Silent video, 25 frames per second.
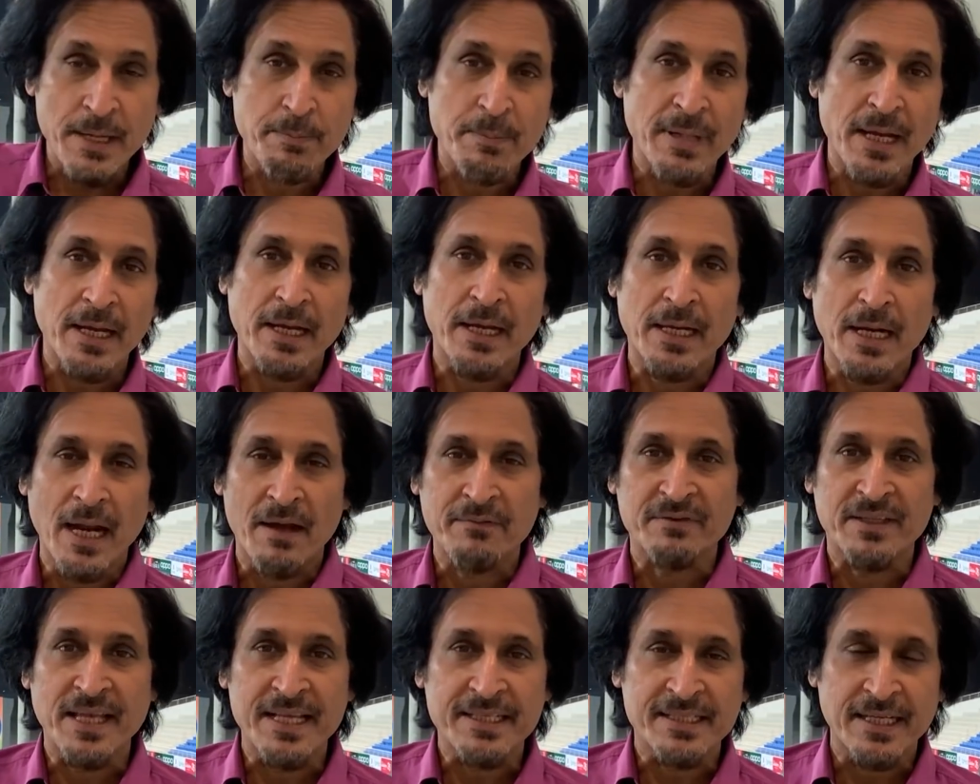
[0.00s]
टीम के
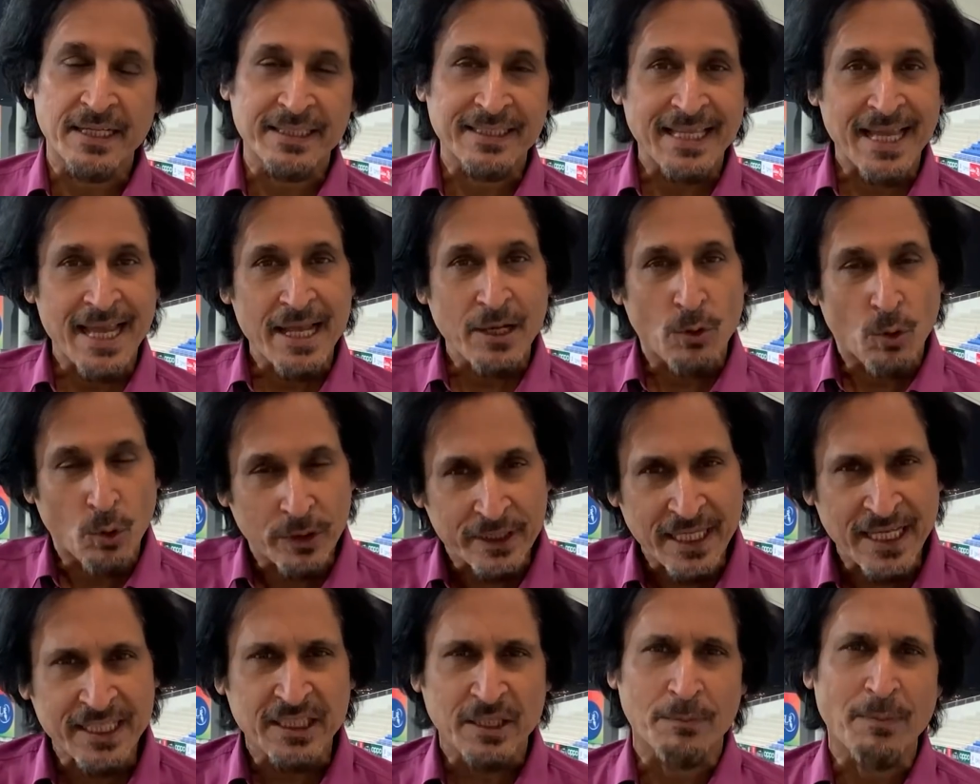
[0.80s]
खिलाफ दे सकते हैं
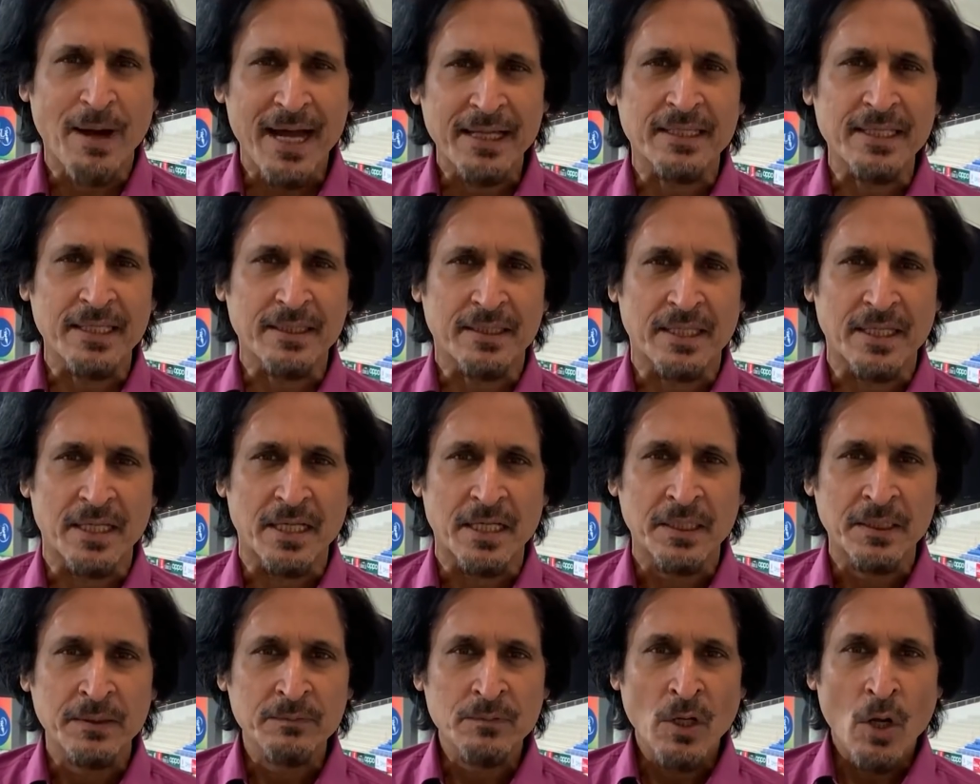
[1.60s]
खुद अतमादी थी
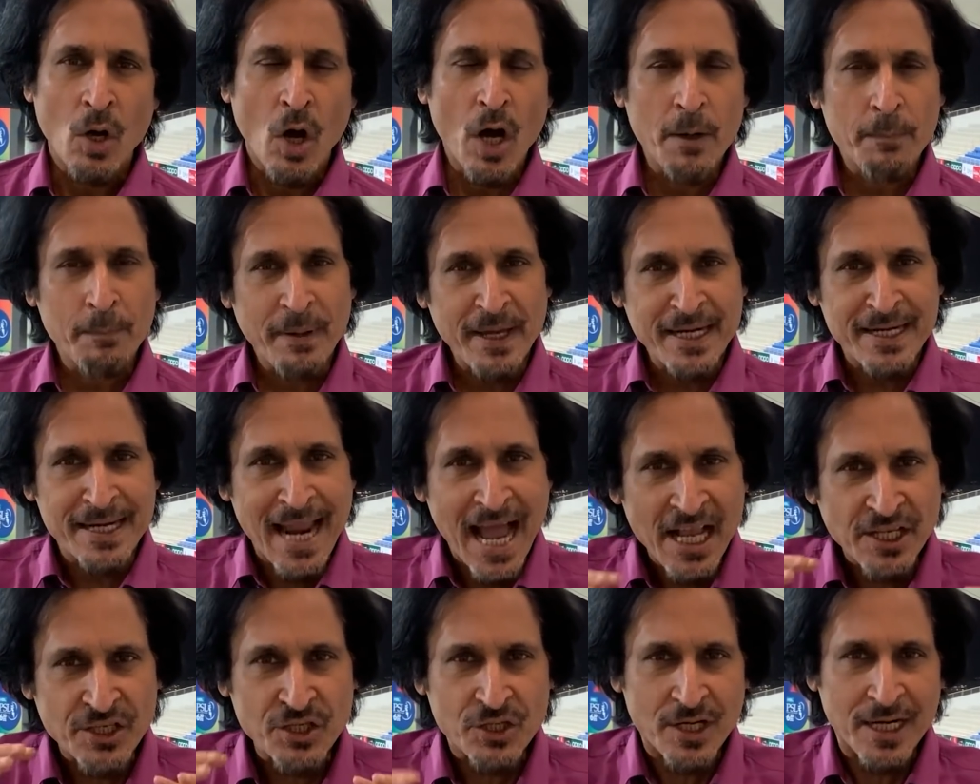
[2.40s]
और फिर
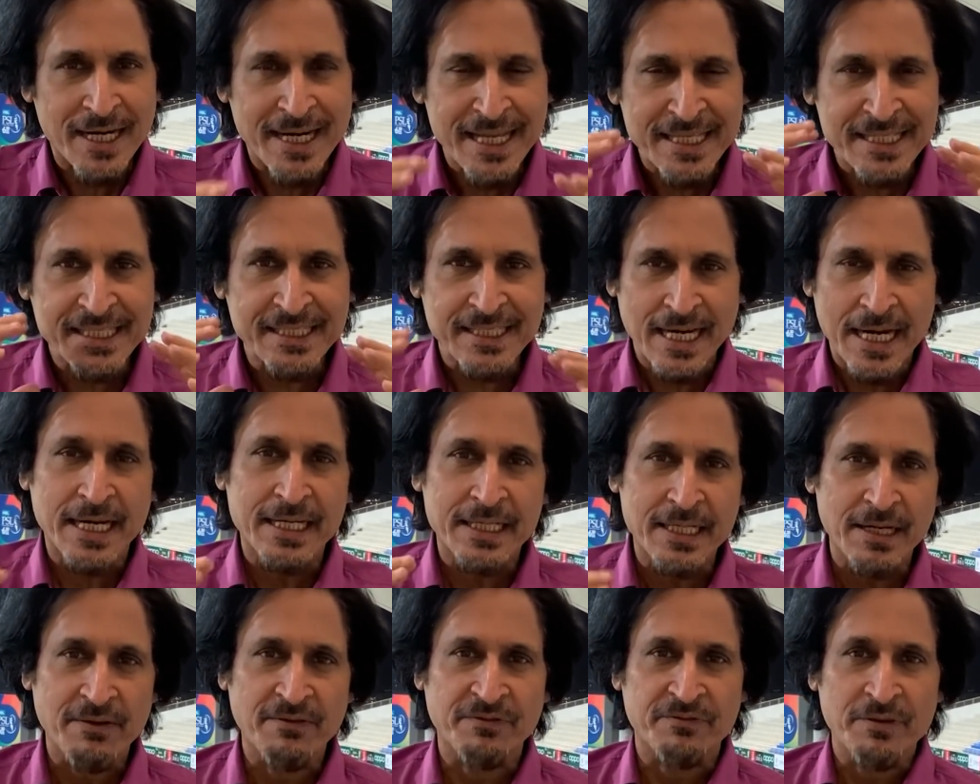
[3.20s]
नेचुरल
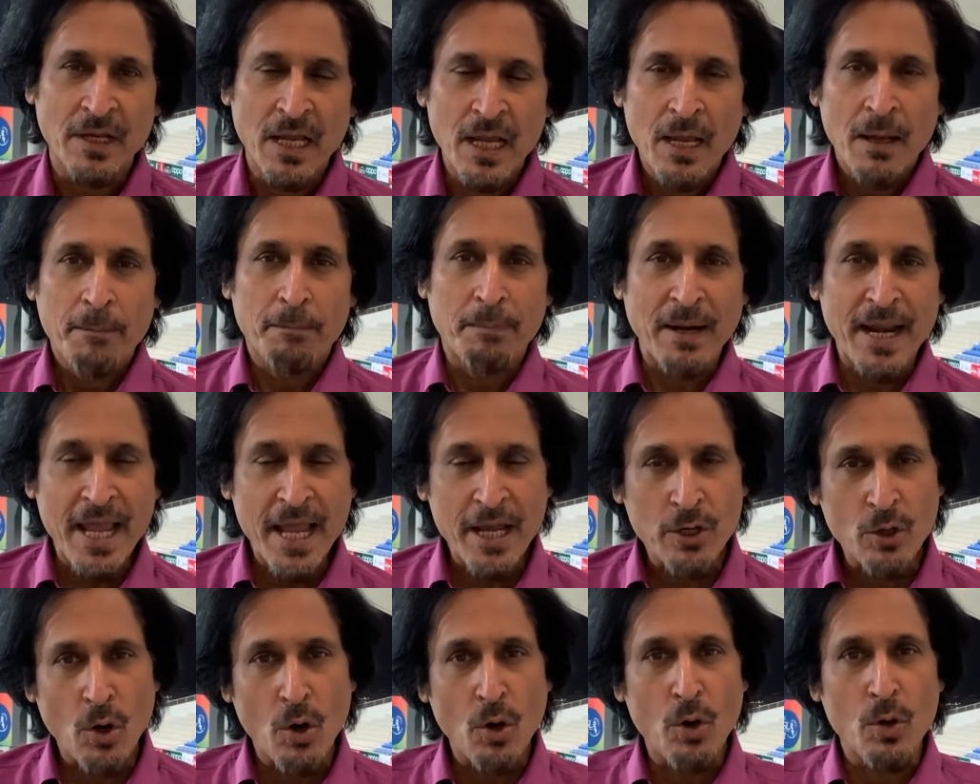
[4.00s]
इंस्टिंक्टिव
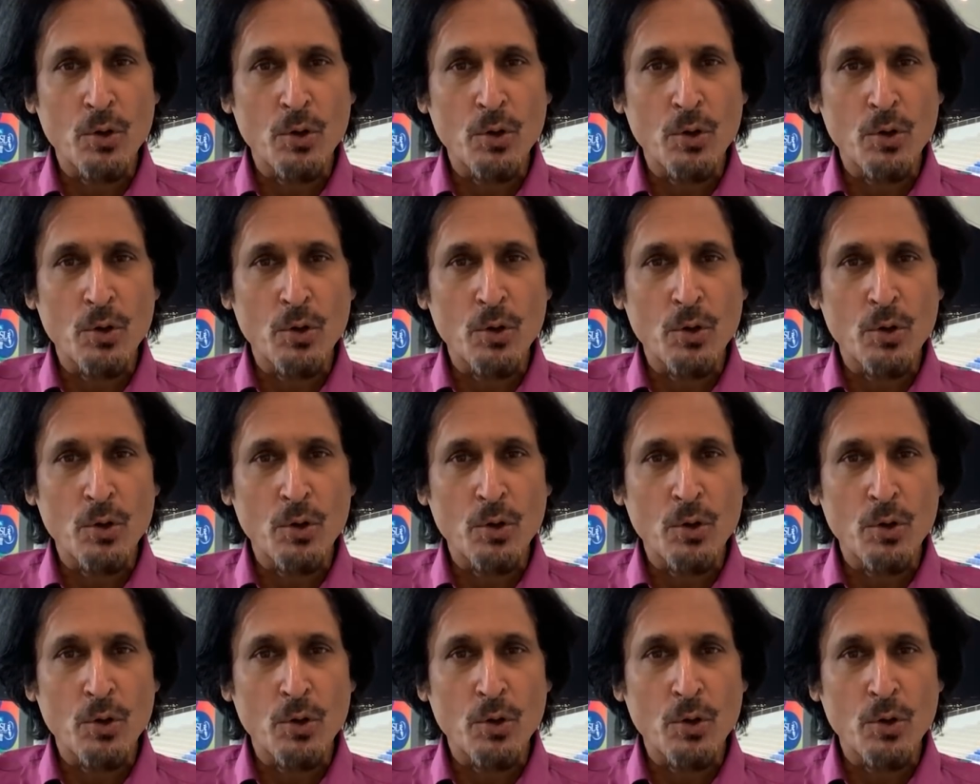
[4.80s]
प्ले को